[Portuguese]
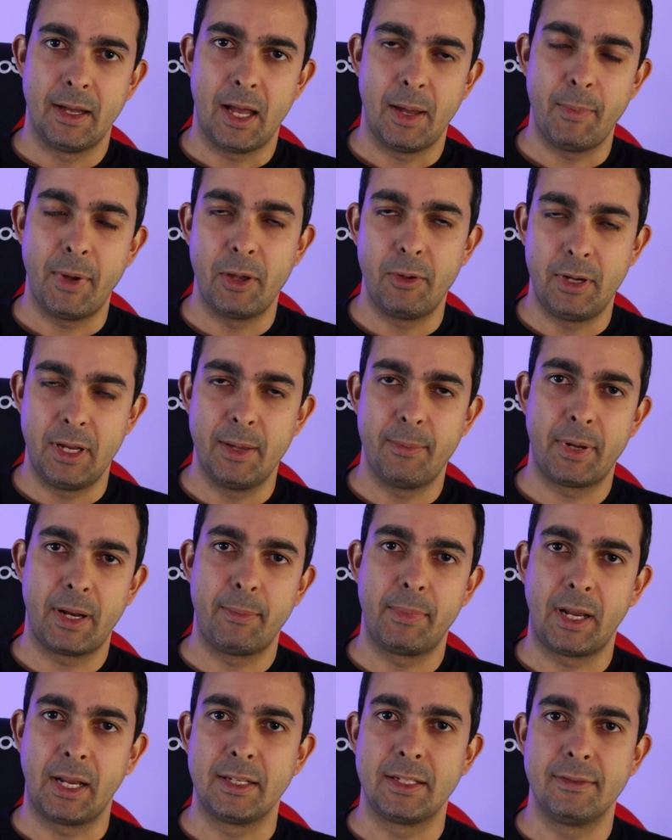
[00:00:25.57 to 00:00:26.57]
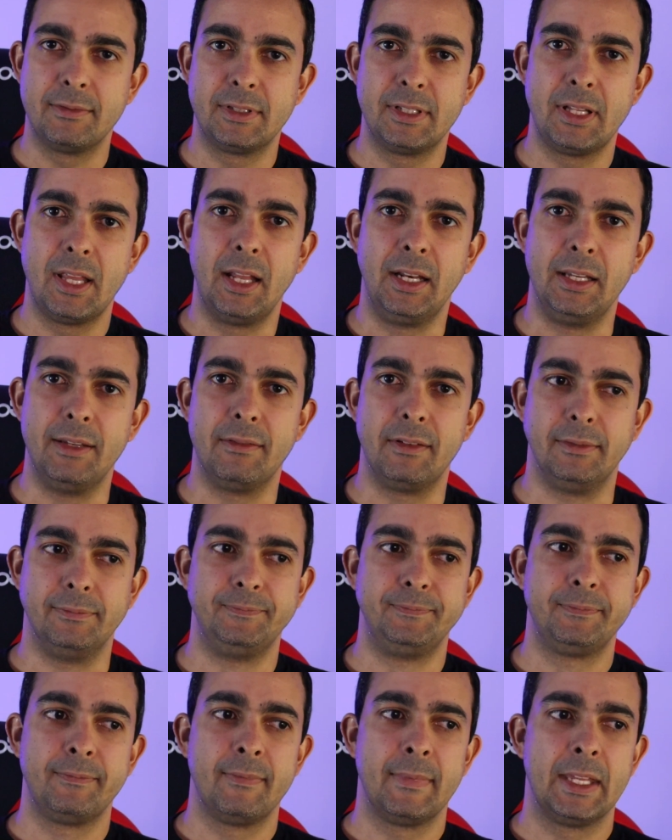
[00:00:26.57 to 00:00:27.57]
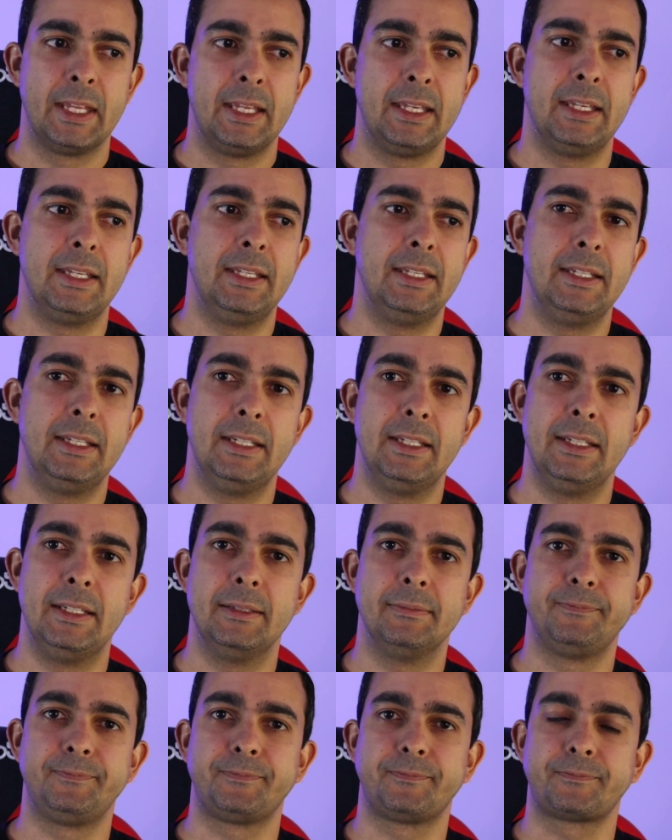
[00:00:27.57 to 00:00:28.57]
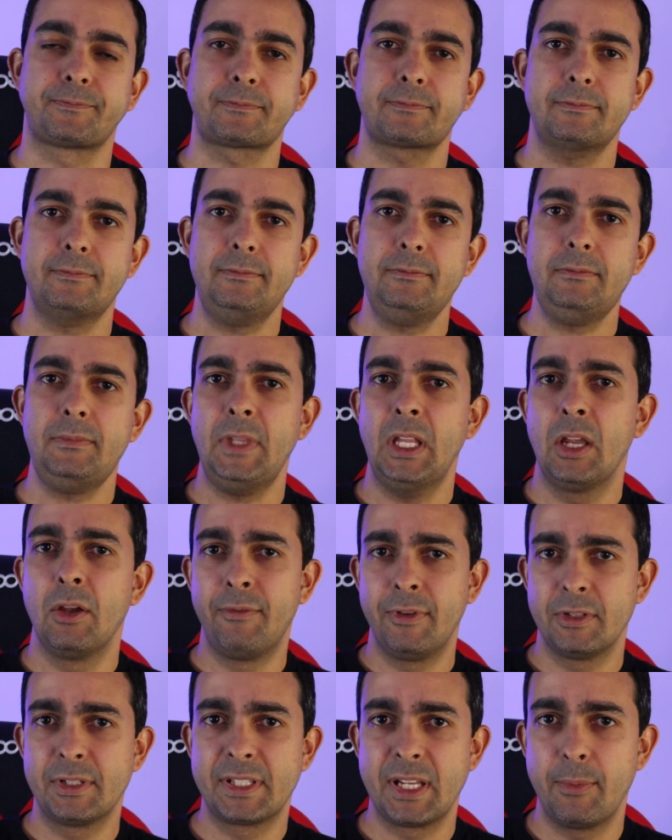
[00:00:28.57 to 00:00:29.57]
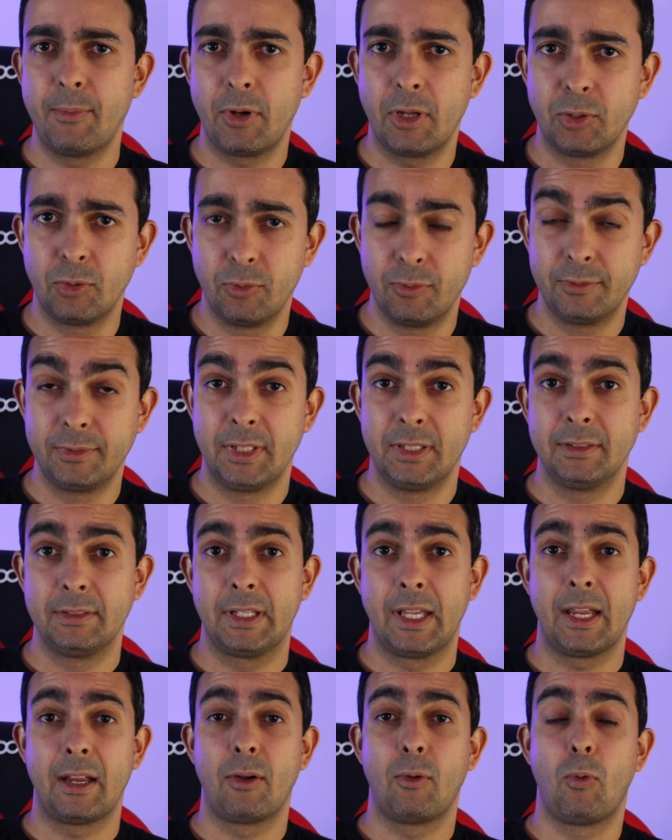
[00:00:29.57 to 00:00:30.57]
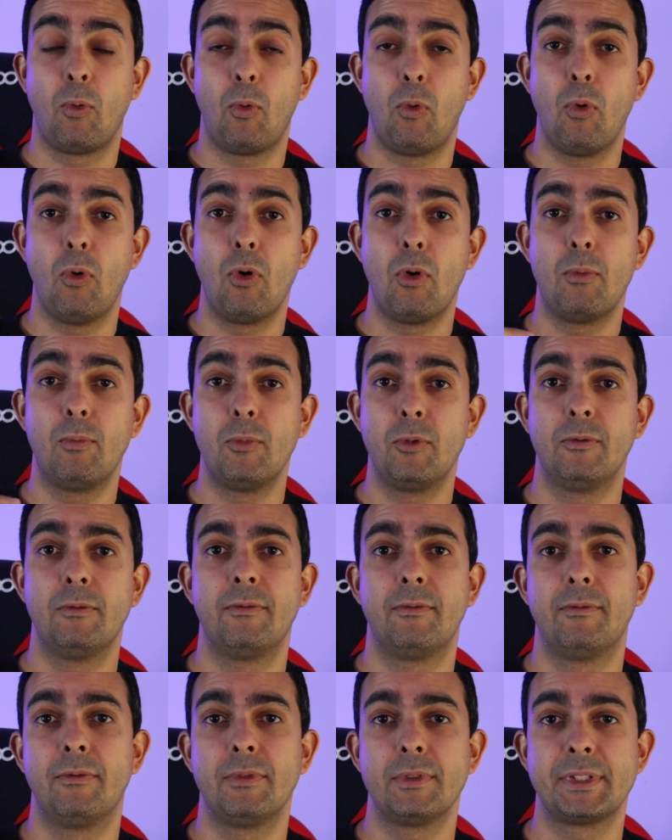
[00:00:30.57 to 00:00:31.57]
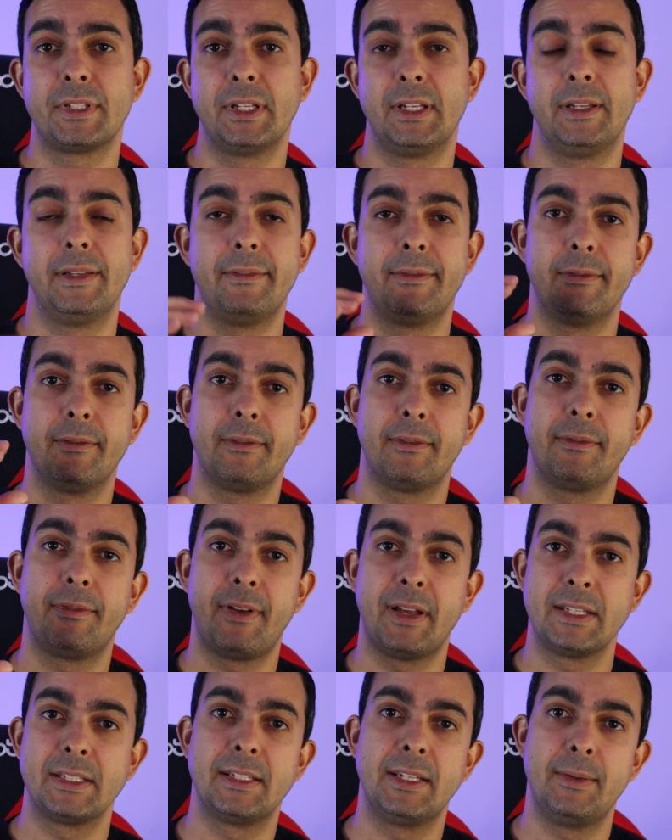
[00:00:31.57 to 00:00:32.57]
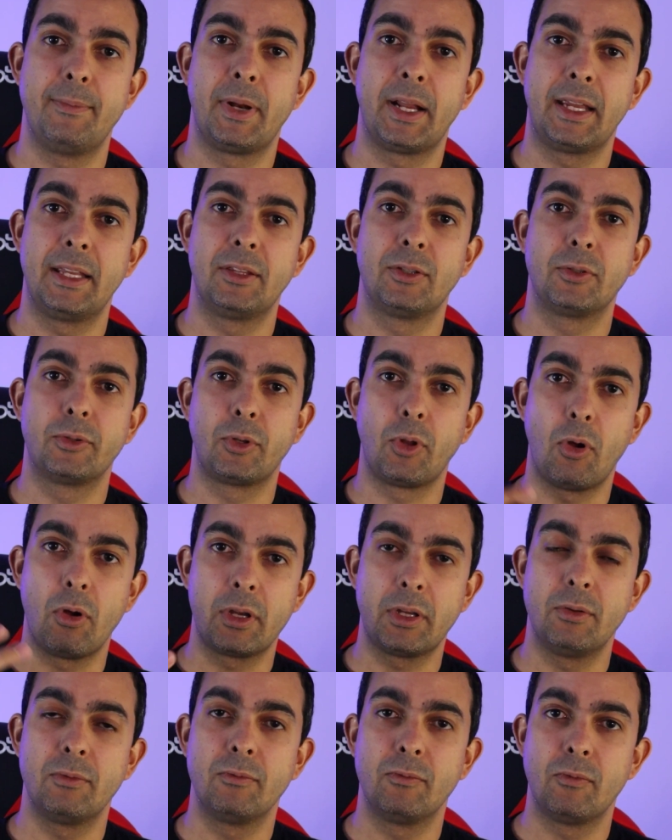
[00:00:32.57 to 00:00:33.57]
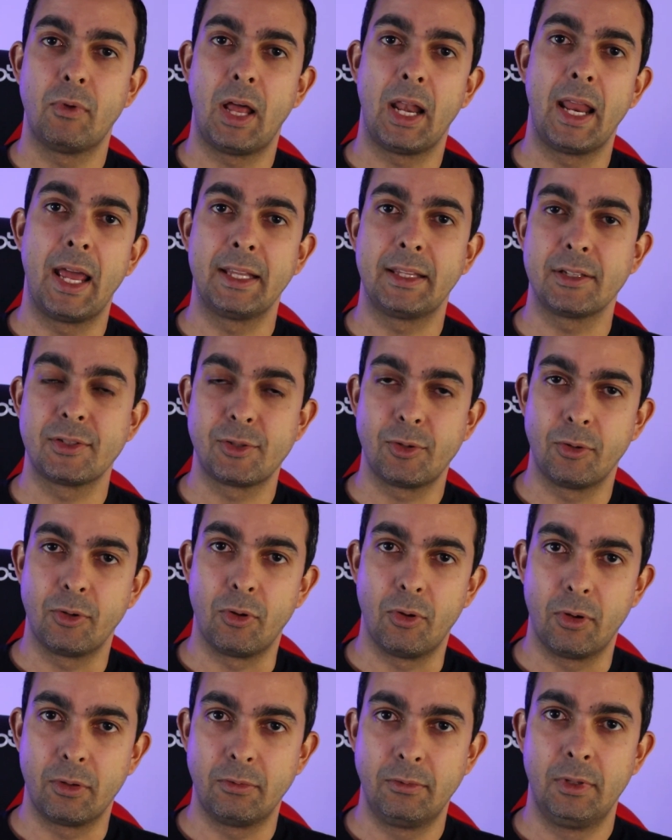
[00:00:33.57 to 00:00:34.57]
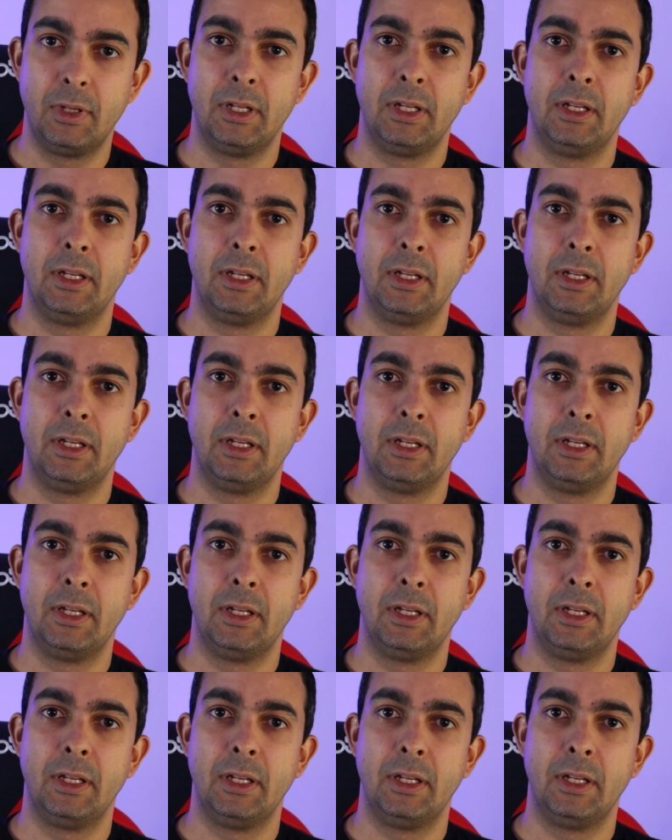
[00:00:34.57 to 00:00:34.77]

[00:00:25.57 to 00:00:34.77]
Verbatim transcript: A maioria é para aplicativos de delivery. E eu vejo sempre uma dúvida, que é como você fazer para que toque um alerta sonoro